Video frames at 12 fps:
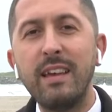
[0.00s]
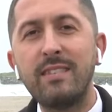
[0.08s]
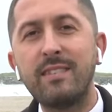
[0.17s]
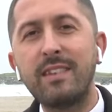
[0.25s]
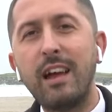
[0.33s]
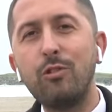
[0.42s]

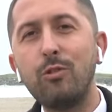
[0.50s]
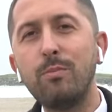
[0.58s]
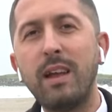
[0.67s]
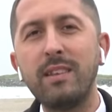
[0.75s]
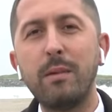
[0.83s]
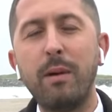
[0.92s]

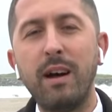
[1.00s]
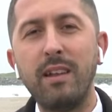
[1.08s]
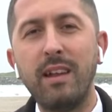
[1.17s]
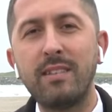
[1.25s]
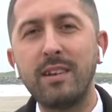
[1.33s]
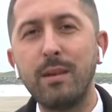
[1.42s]
Stadyumdan da
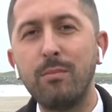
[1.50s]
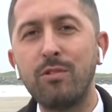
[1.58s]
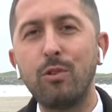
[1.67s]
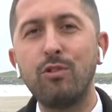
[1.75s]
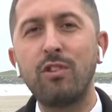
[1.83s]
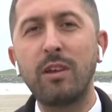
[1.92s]

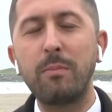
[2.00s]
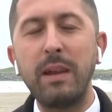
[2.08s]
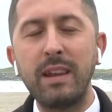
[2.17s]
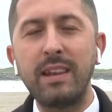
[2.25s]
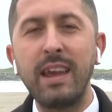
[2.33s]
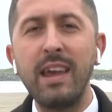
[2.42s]
bağlantılarımız olacak
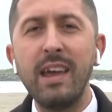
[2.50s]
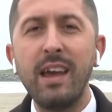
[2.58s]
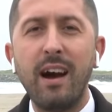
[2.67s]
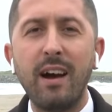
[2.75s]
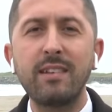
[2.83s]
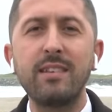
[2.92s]
Melike.
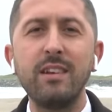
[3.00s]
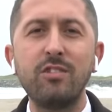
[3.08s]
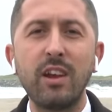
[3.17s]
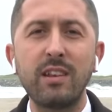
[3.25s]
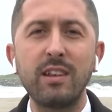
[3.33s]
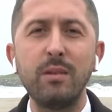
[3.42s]

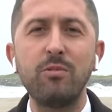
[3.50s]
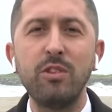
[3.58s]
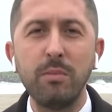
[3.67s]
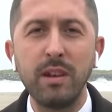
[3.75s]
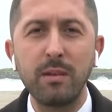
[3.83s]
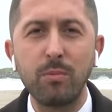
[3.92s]
Aktaracaklarım
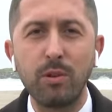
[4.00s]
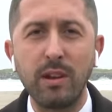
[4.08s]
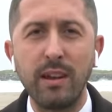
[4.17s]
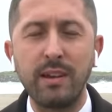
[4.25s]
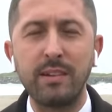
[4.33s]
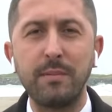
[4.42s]
şimdilik bu
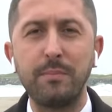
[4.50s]
kadar.